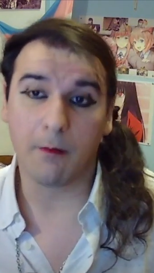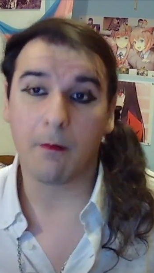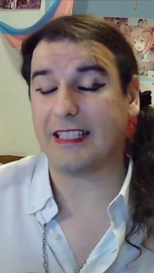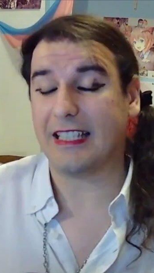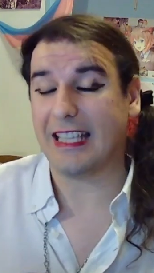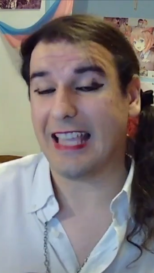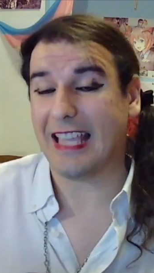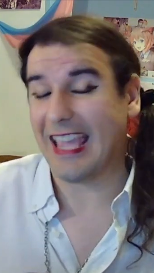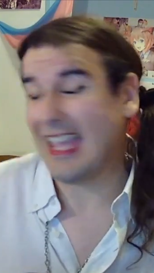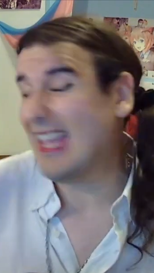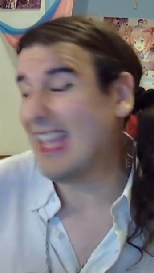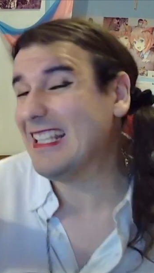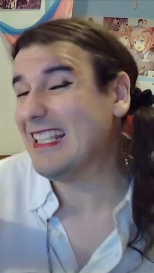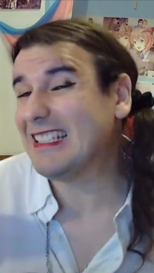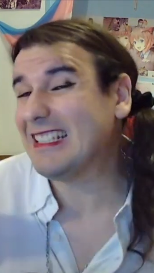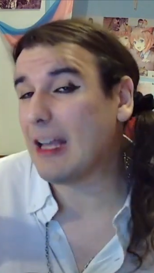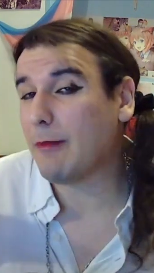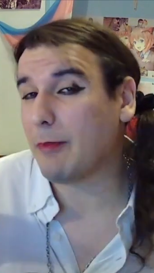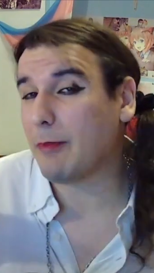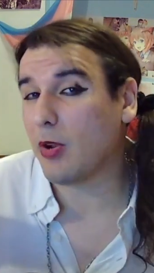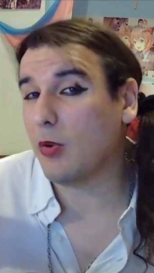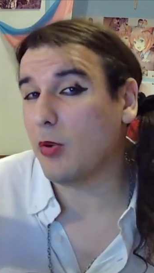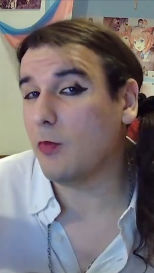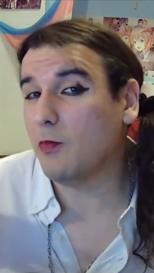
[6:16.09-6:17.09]
Así que
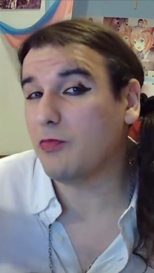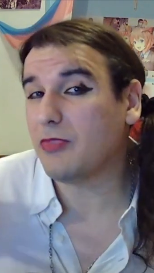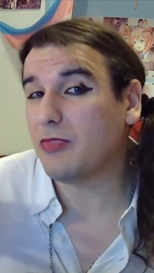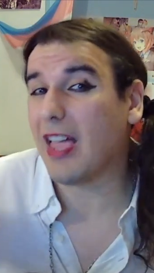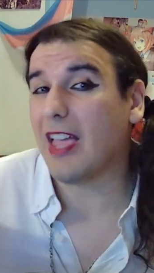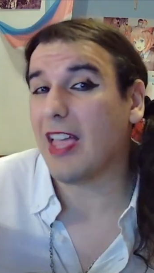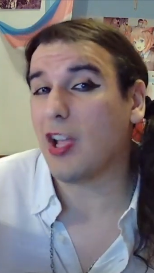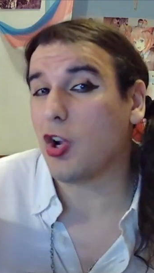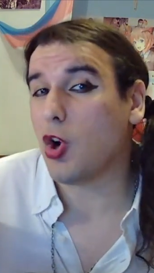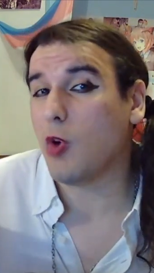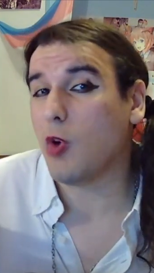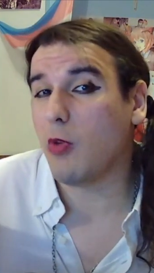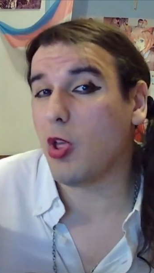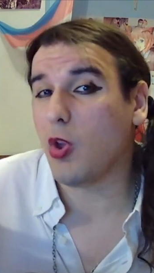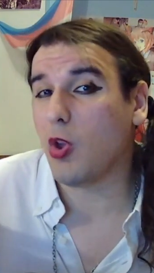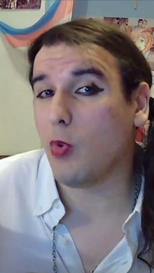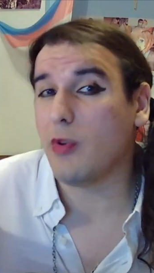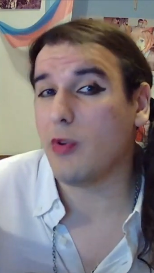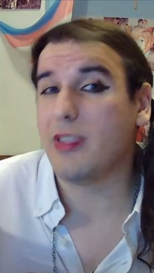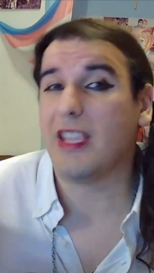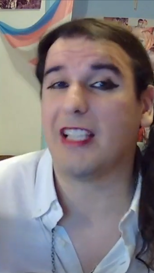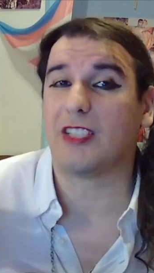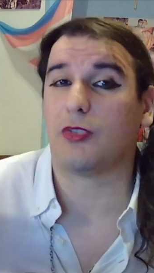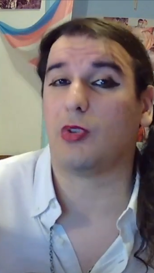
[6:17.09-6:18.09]
esa pregunta de cómo doy
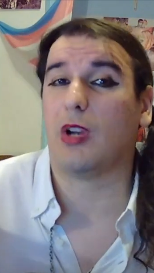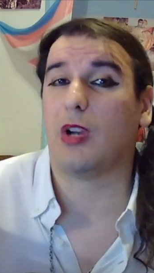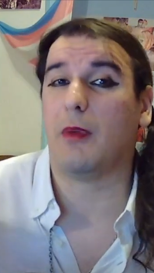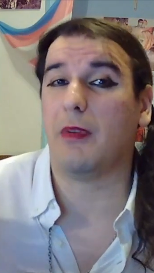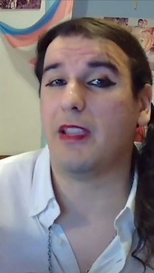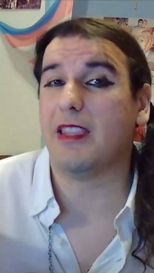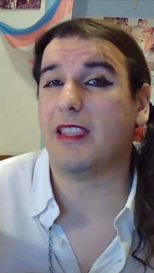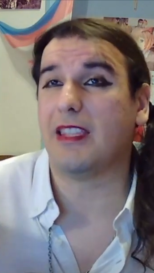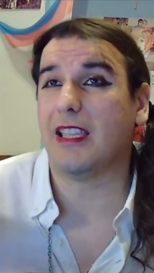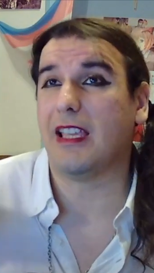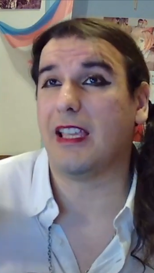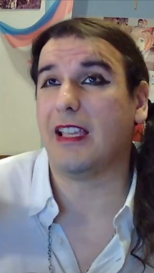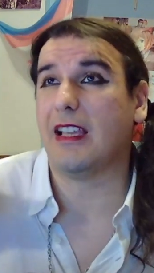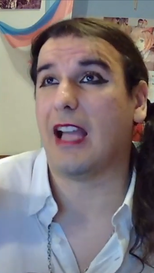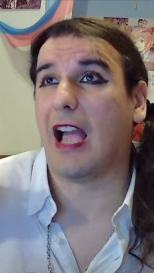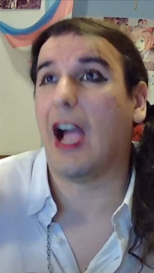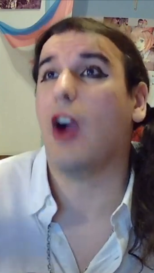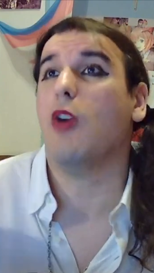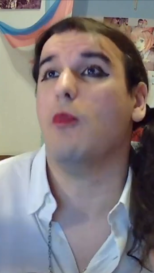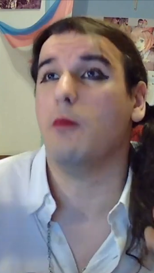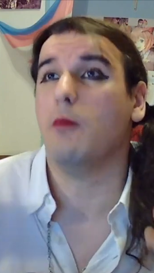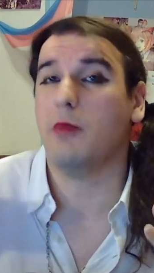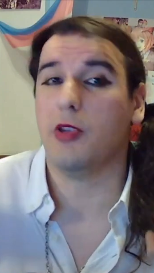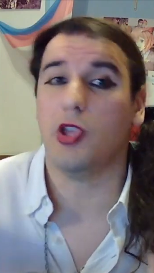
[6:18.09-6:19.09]
cuenta seguramente
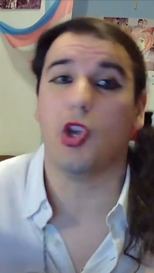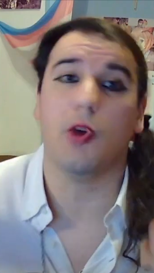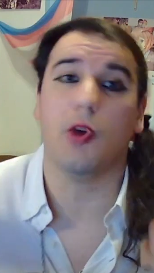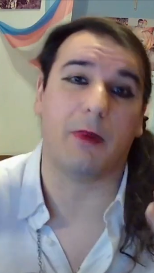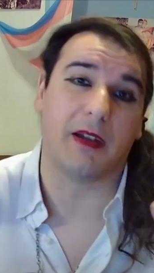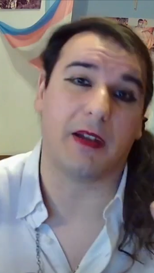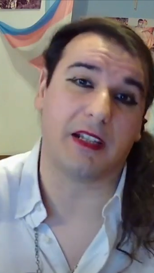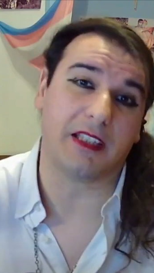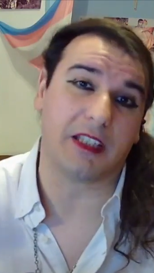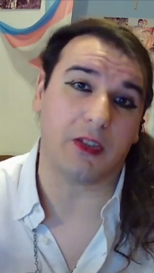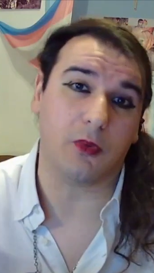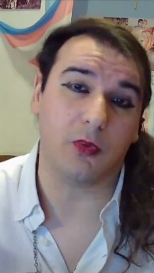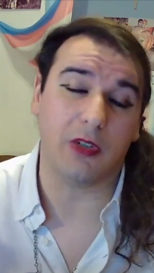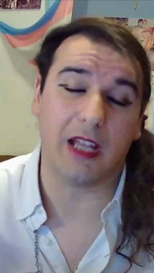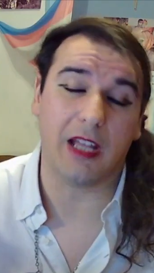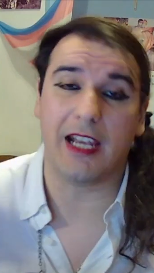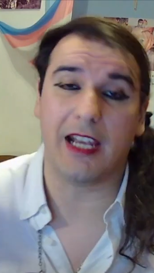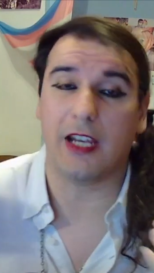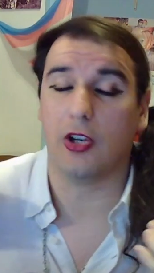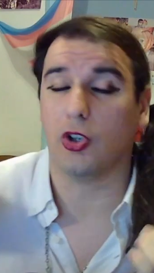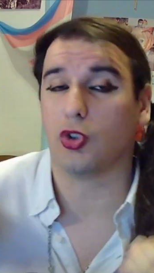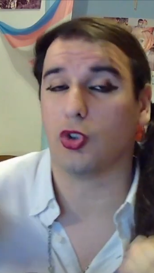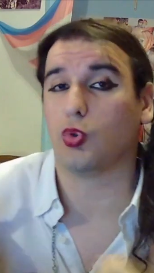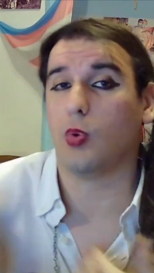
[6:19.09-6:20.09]
hago un video
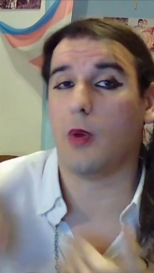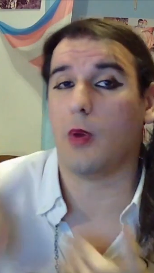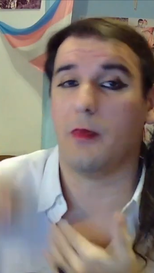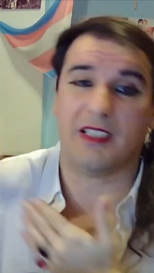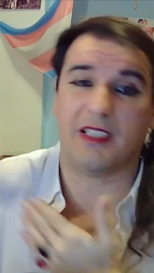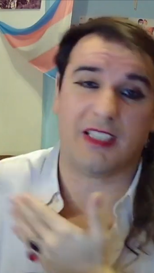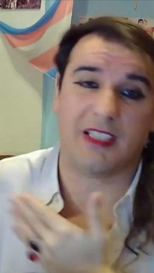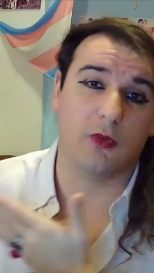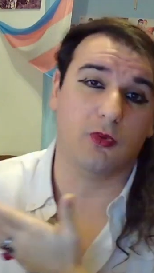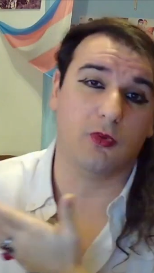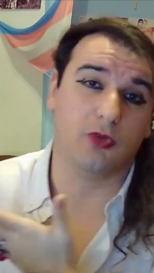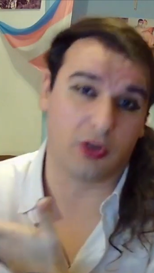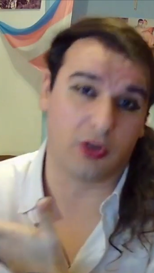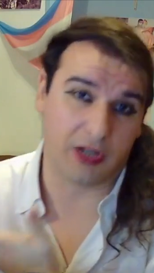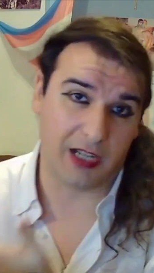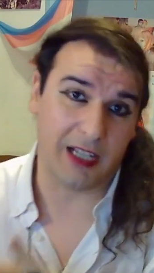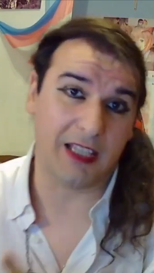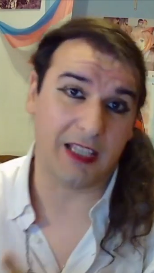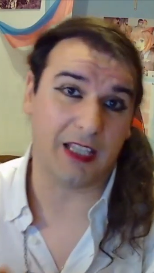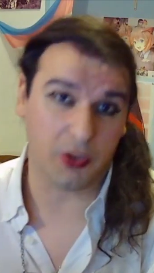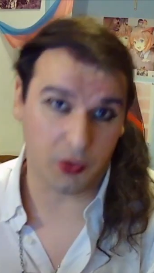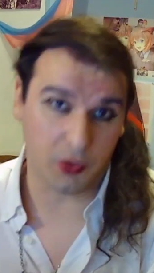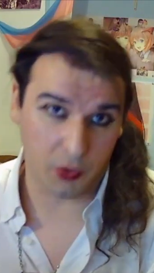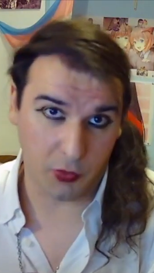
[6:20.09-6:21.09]
particular y lo subo a mi segundo
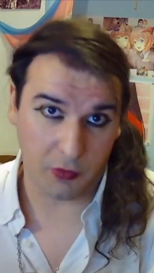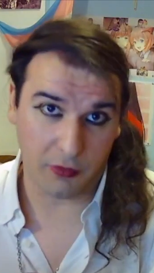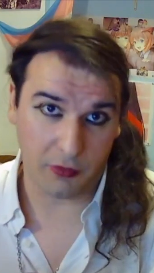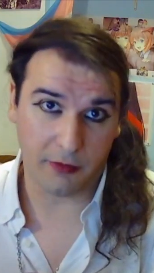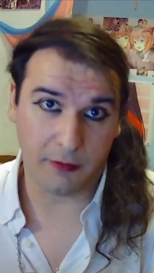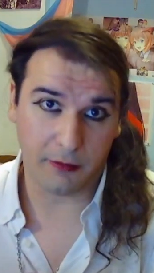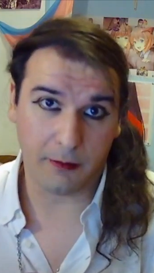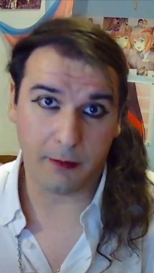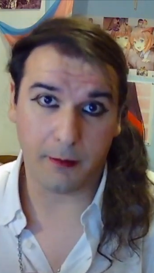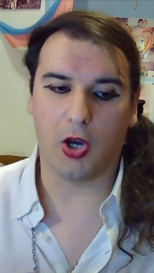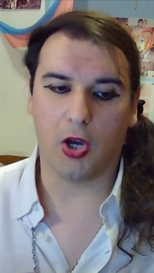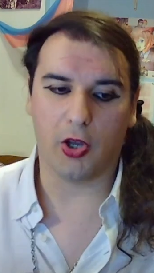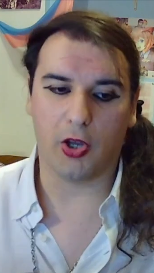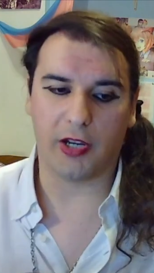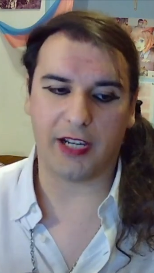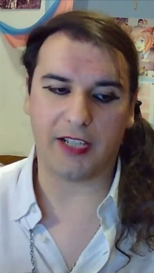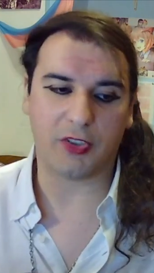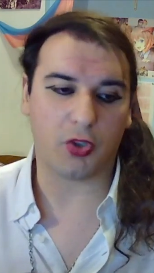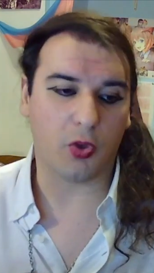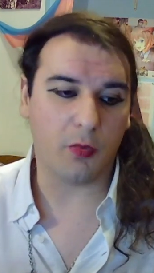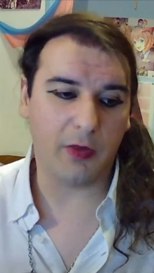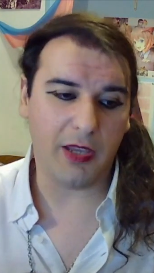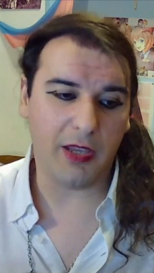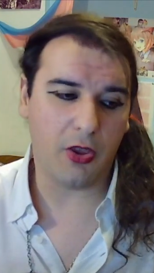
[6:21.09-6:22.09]
canal de YouTube. Pero
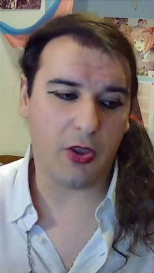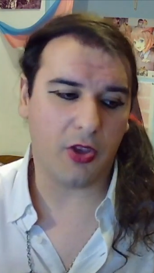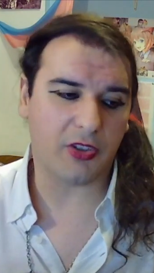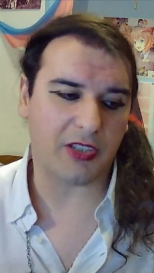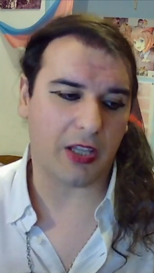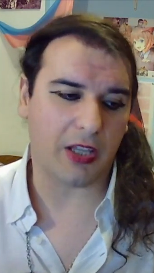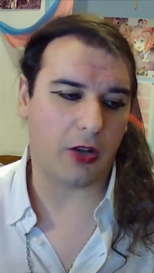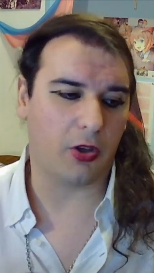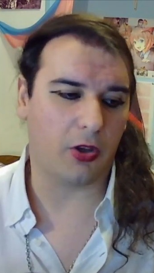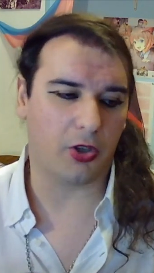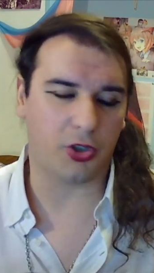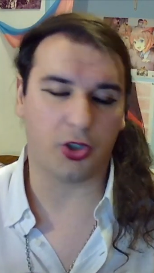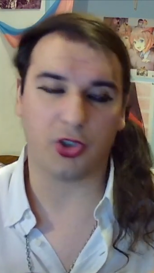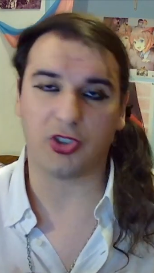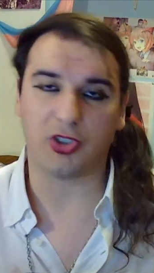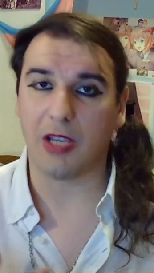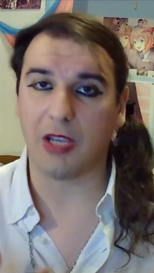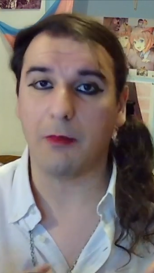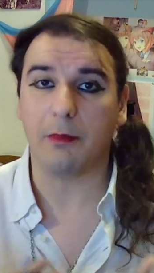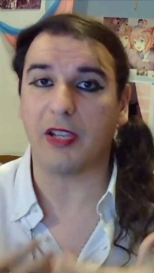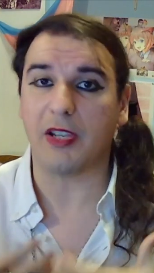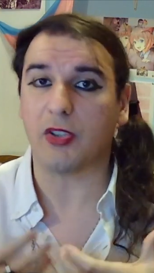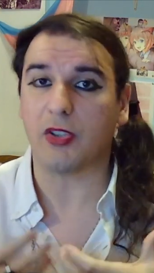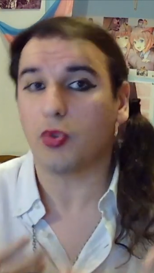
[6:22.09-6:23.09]
resumido, es algo que yo
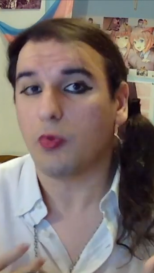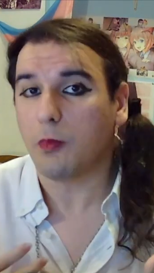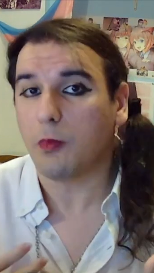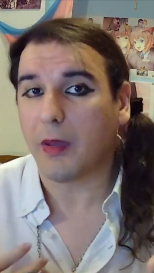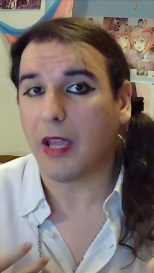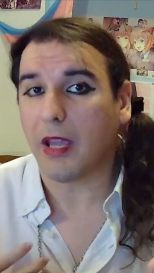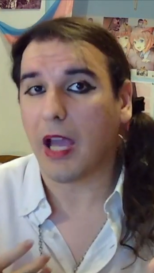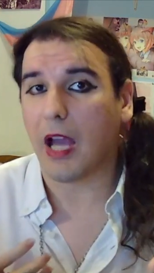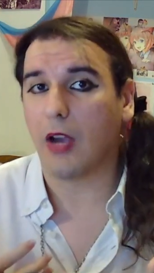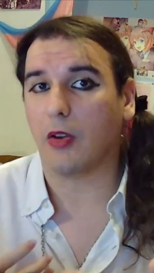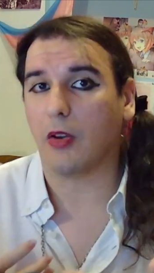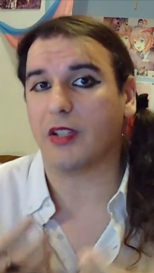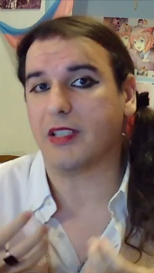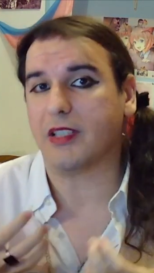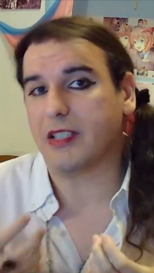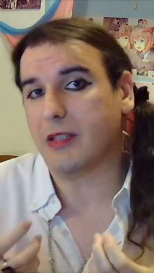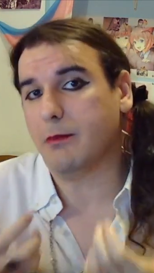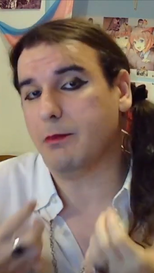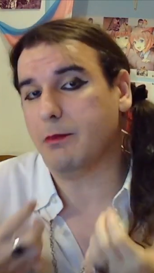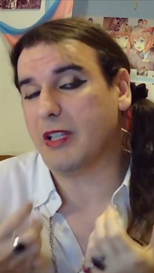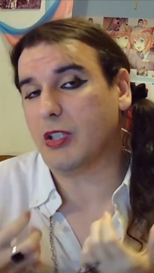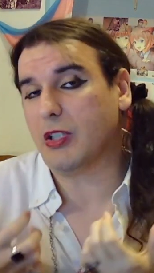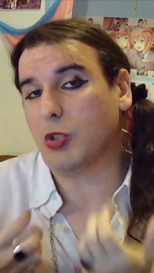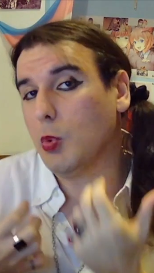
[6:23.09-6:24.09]
siempre supe, algo que
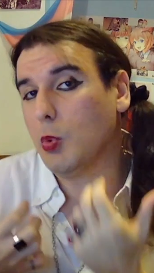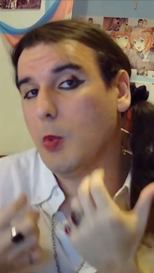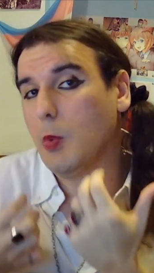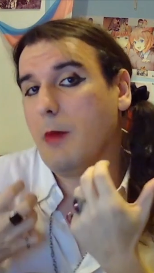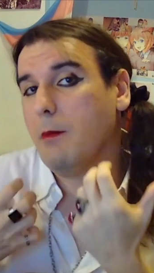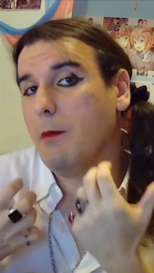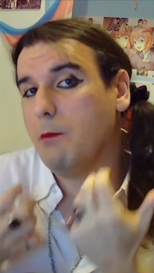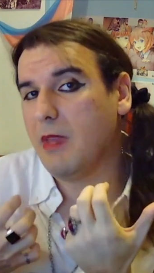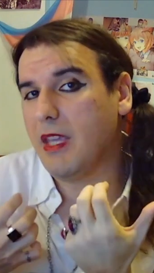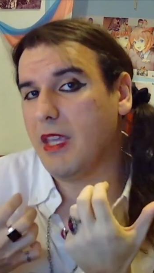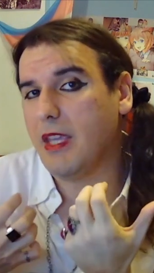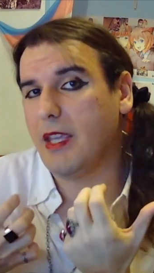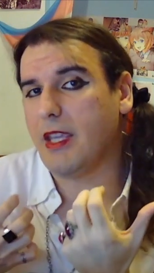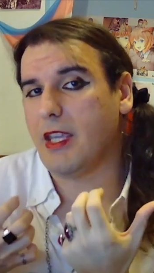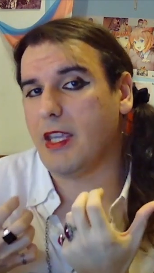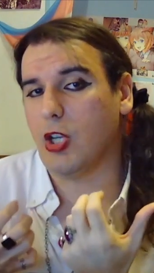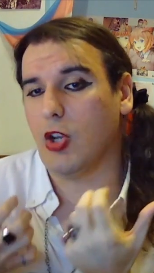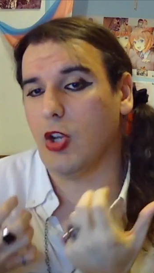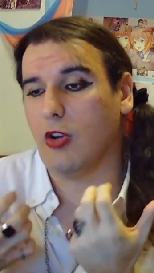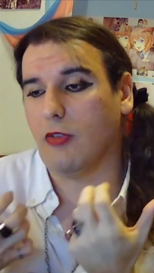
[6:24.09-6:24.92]
siempre tuve en mí